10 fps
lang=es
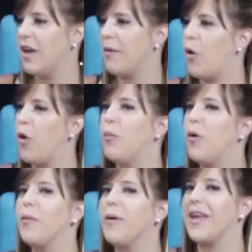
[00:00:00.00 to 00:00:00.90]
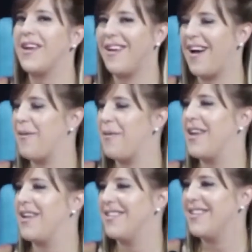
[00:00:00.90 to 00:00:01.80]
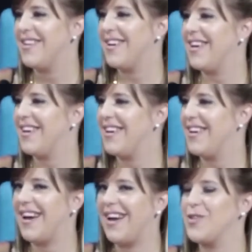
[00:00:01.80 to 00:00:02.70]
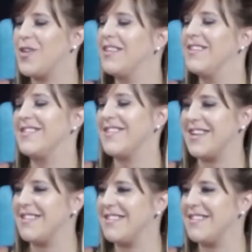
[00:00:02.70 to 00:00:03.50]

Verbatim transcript: eh, volver a ver eh, a los artistas en